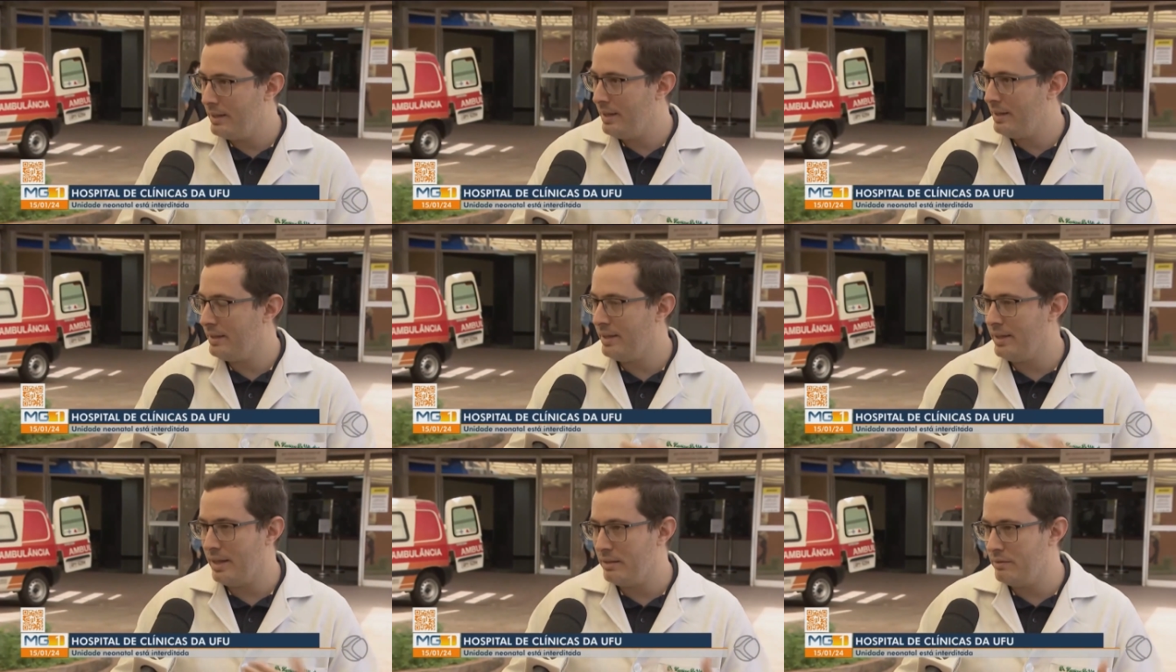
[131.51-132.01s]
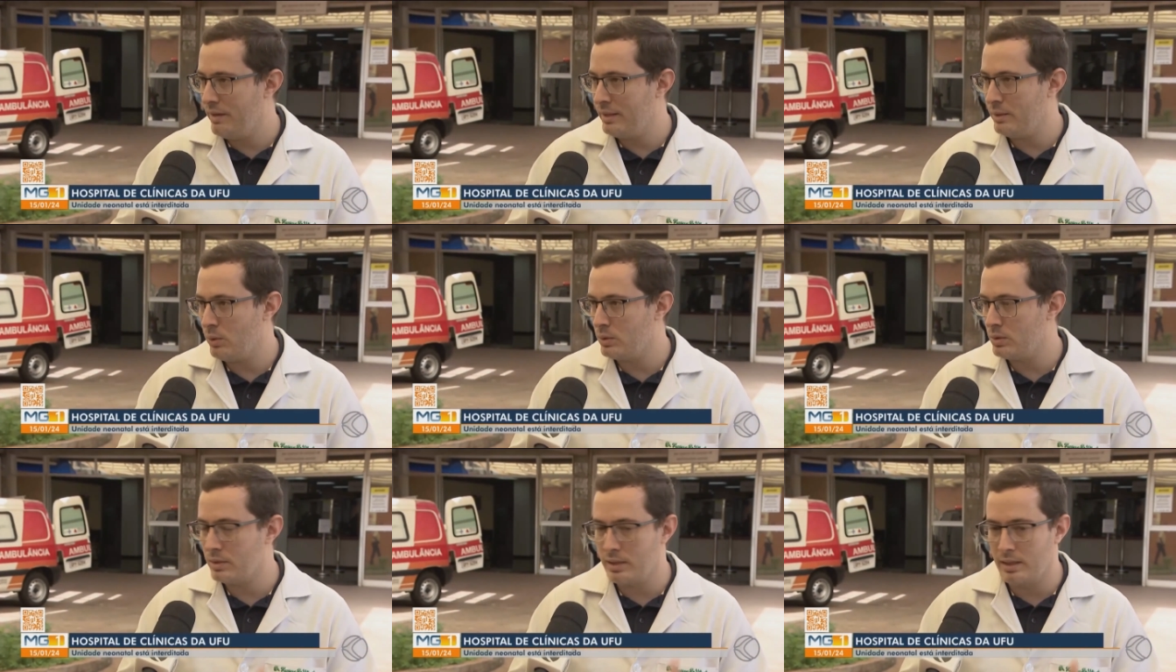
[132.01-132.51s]
em que ele vai
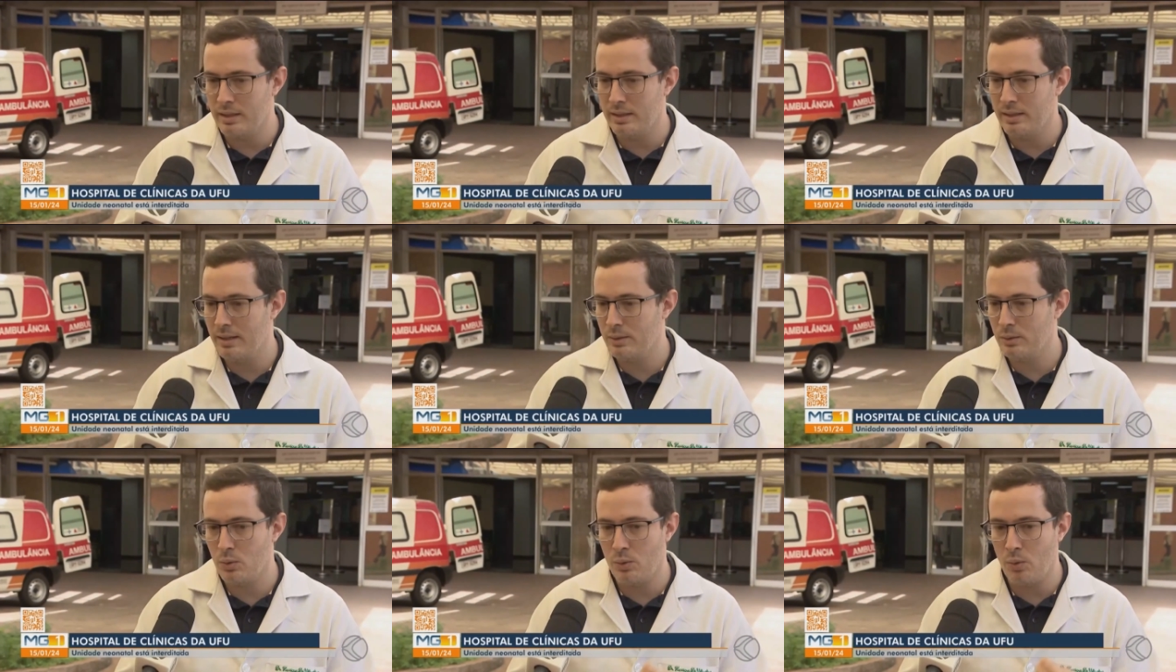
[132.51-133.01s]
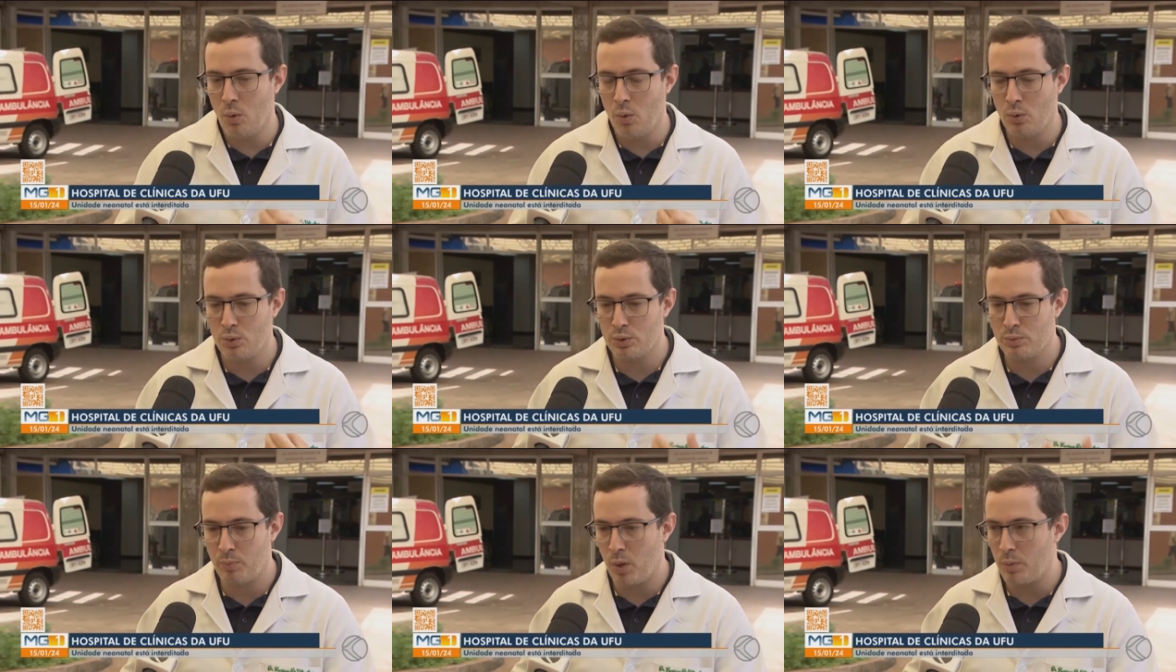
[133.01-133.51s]
encostando ou
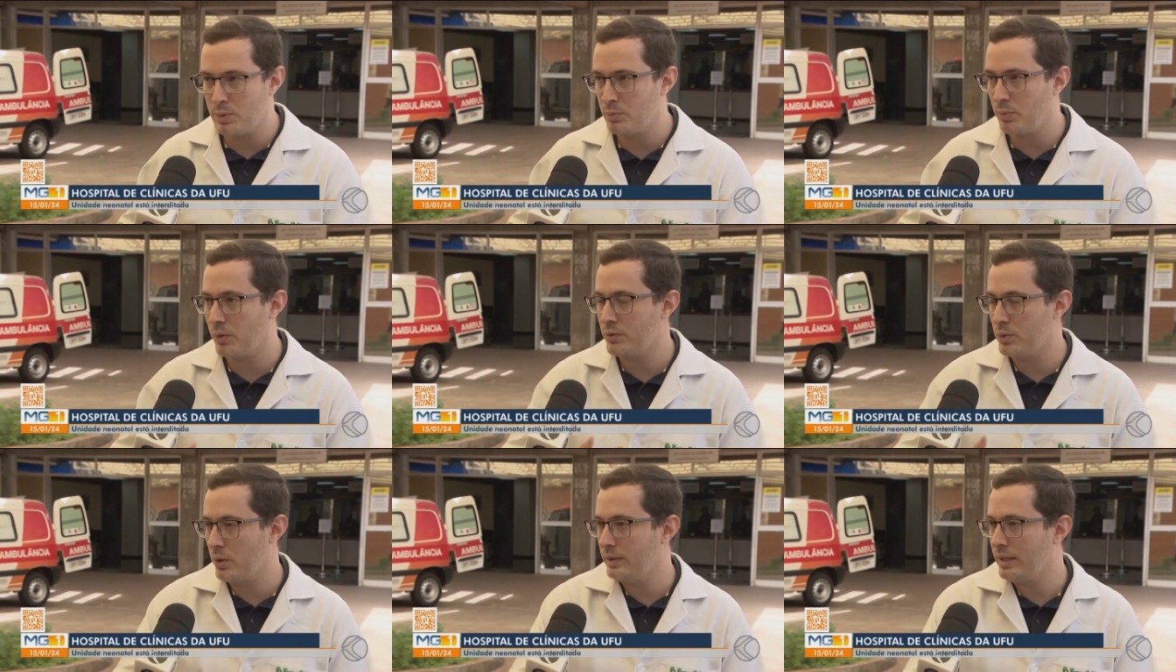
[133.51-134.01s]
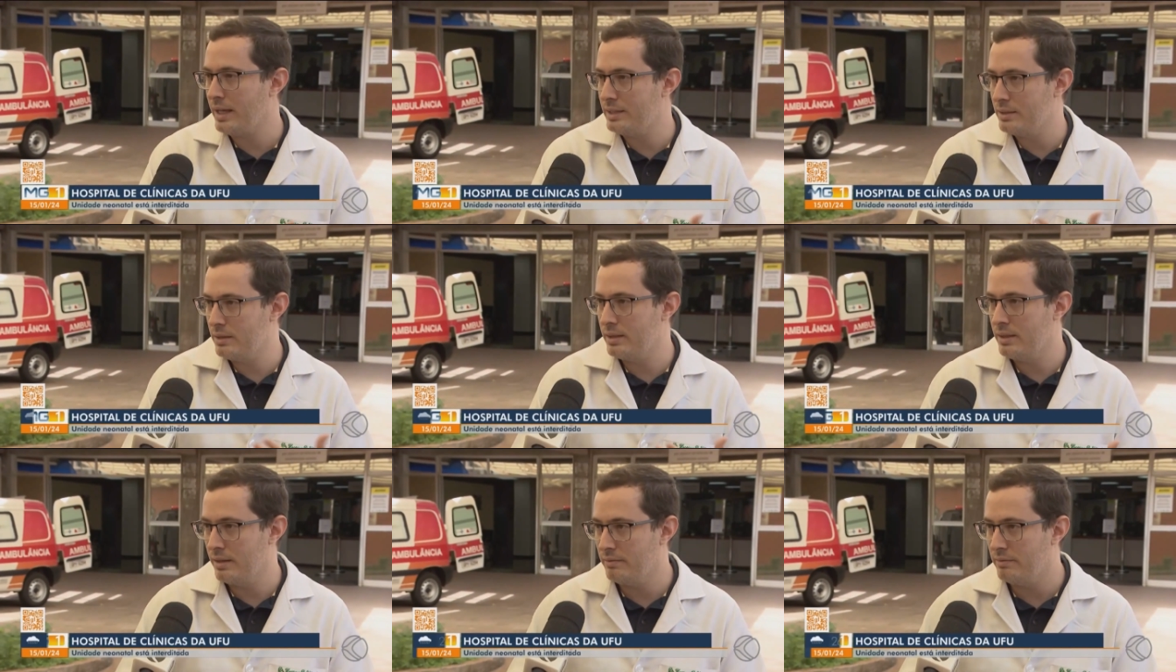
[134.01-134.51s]
que os próprios
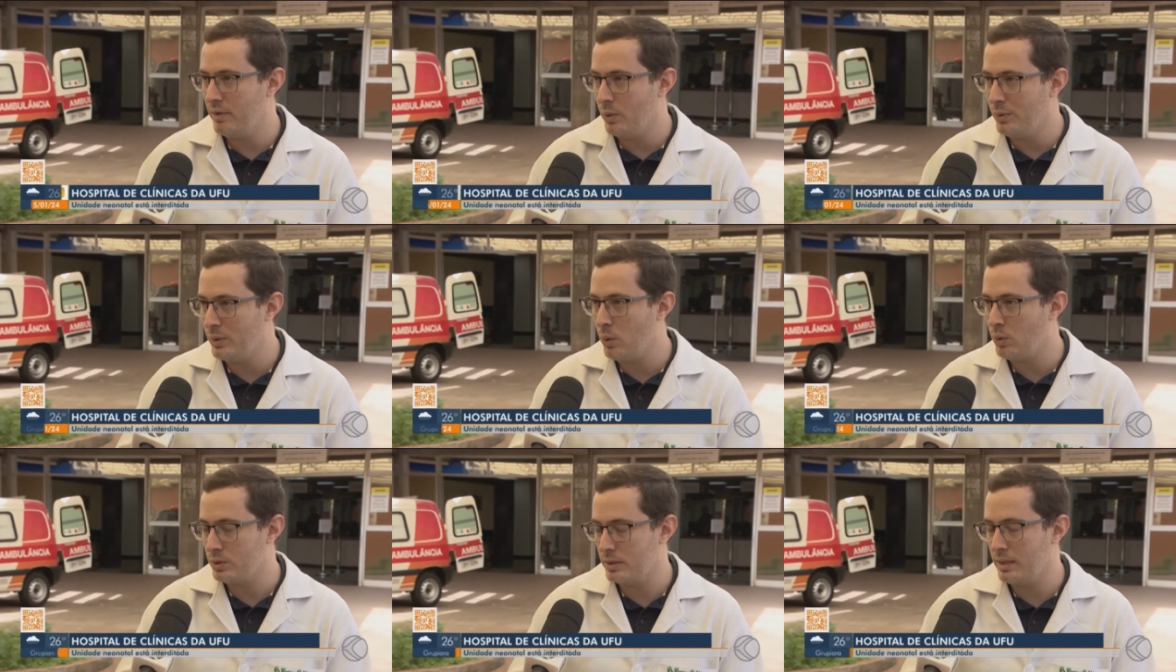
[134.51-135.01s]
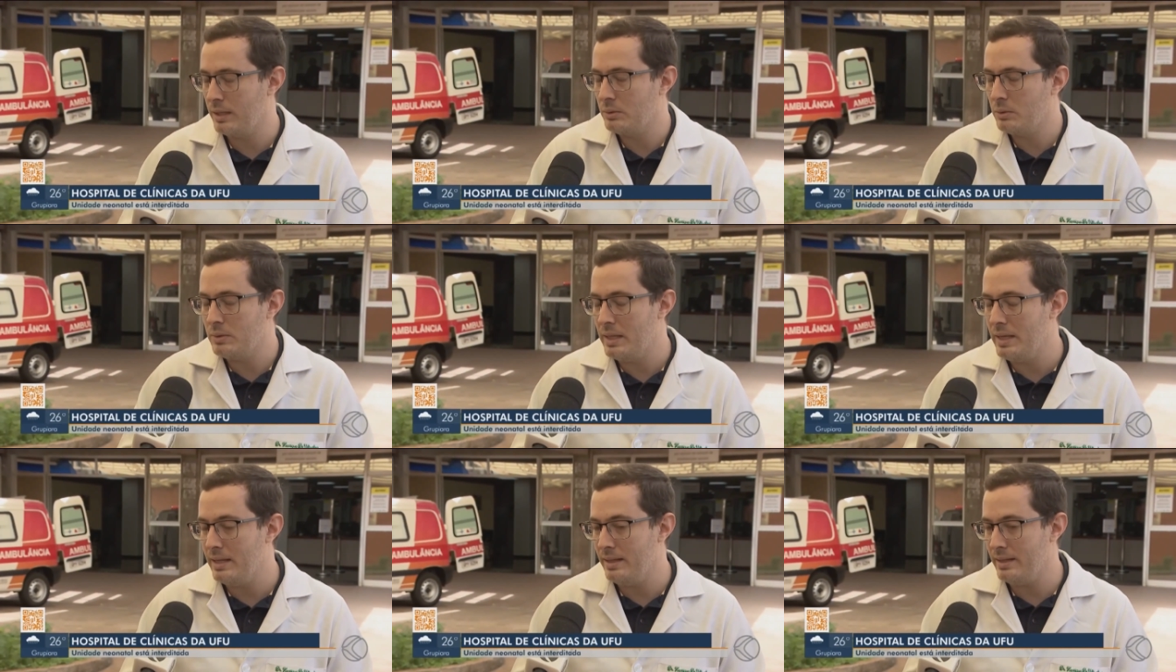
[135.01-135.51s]
profissionais vão
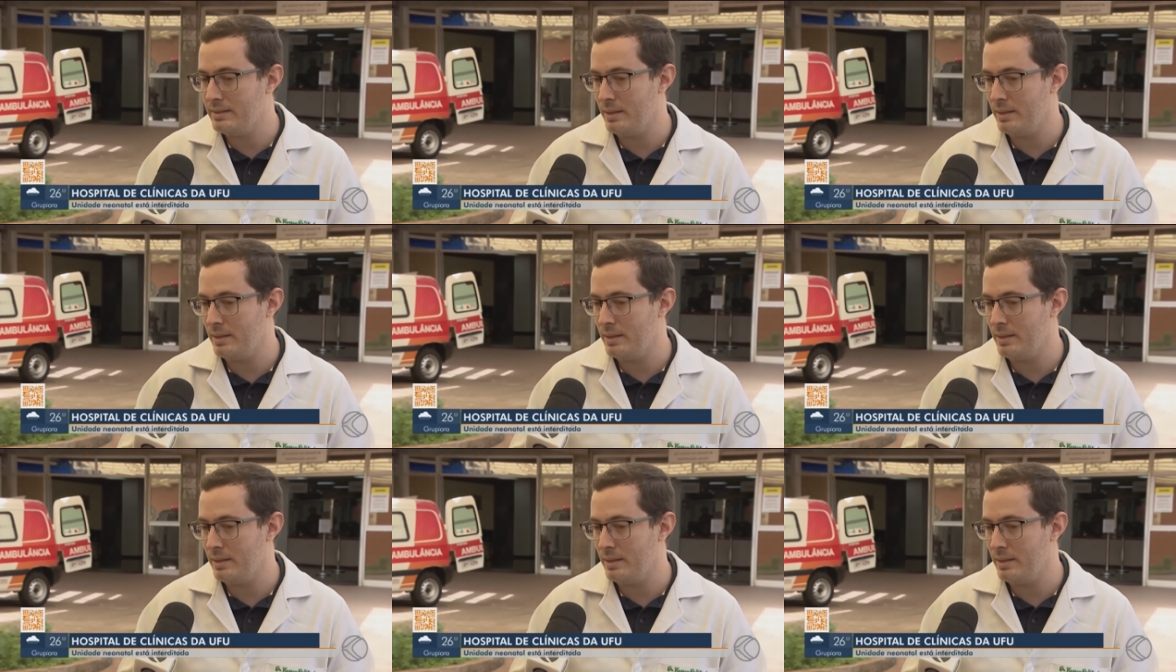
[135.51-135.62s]
encostando nele,